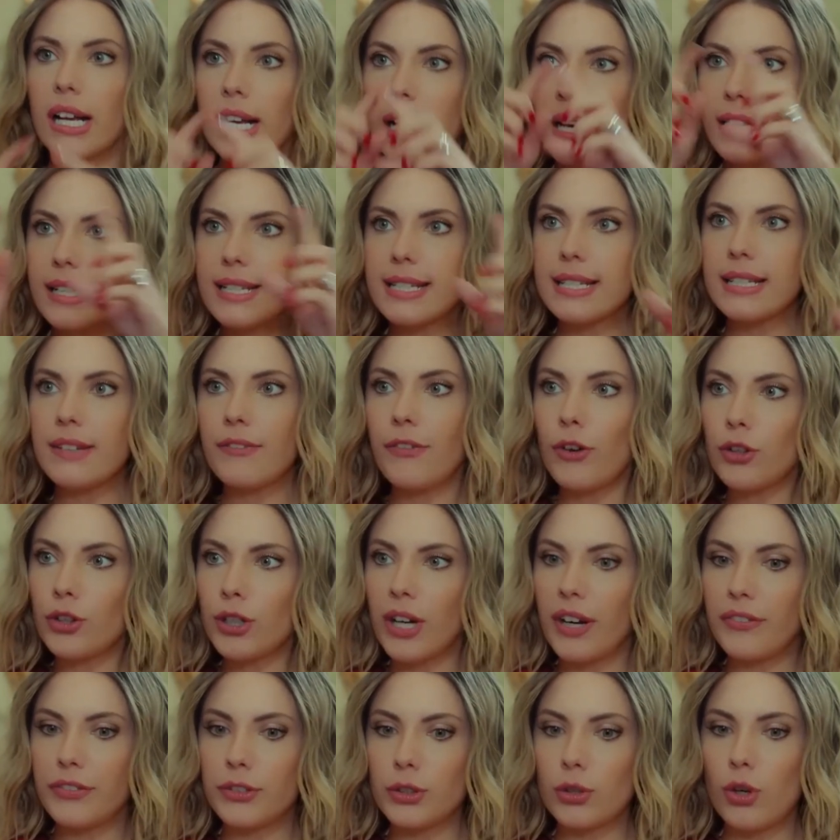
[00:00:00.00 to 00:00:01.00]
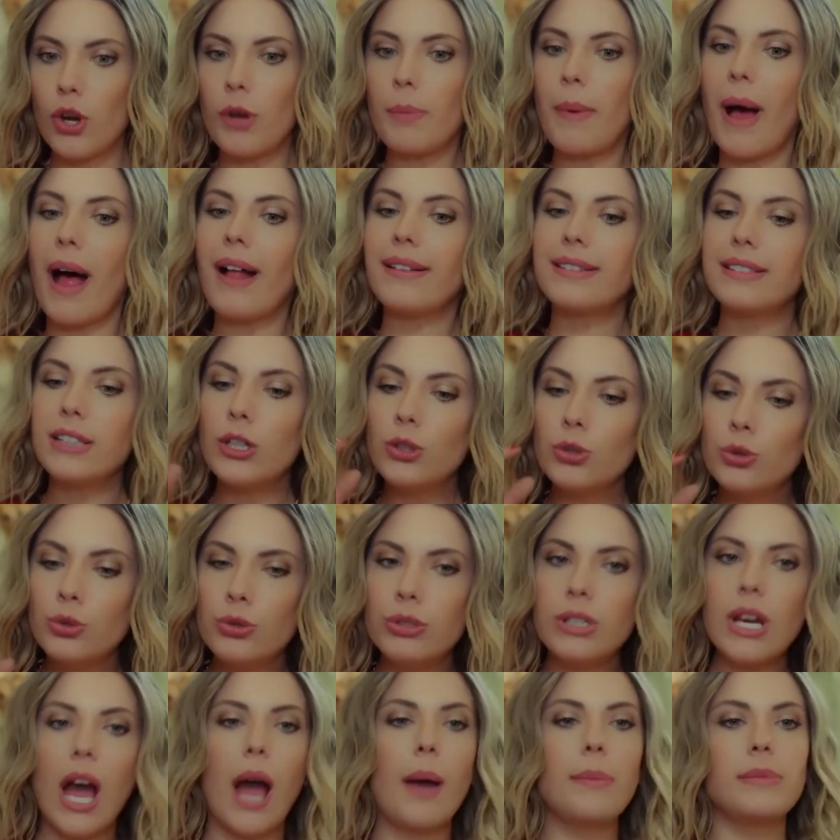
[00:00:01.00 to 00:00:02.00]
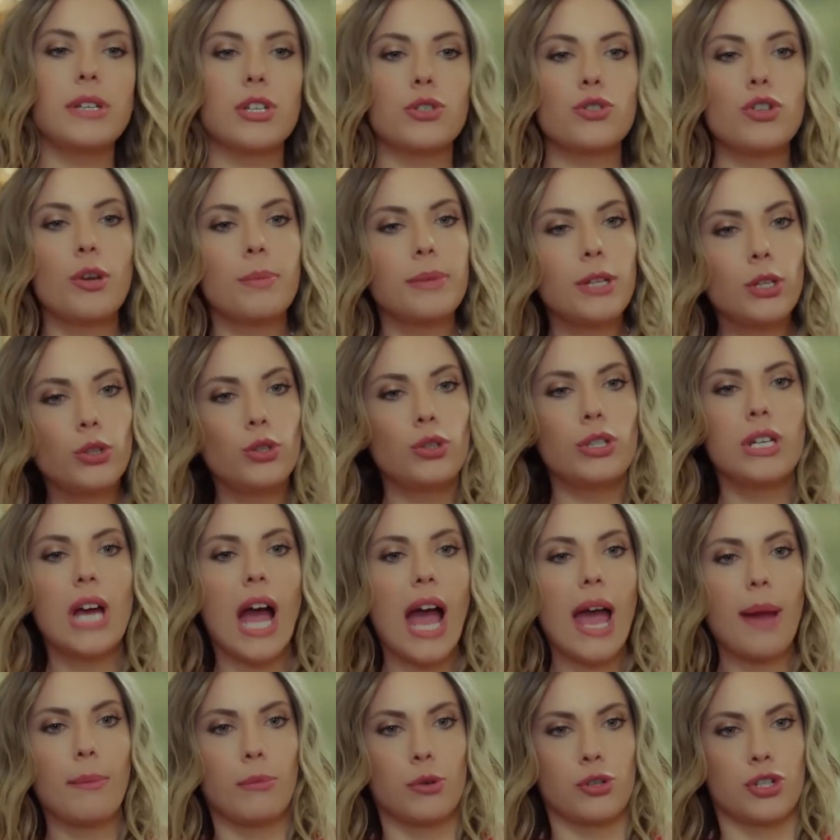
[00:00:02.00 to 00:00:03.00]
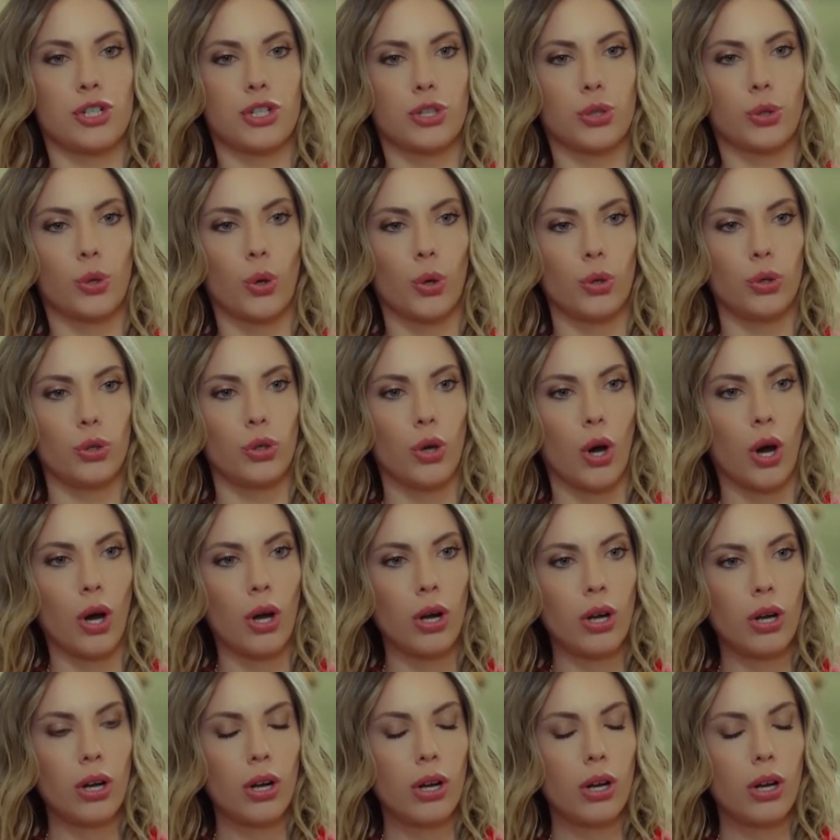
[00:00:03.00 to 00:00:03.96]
...karısının fotoğrafını koyup altına dünyam yazıyor, bir de dünya emojisi koyuyor.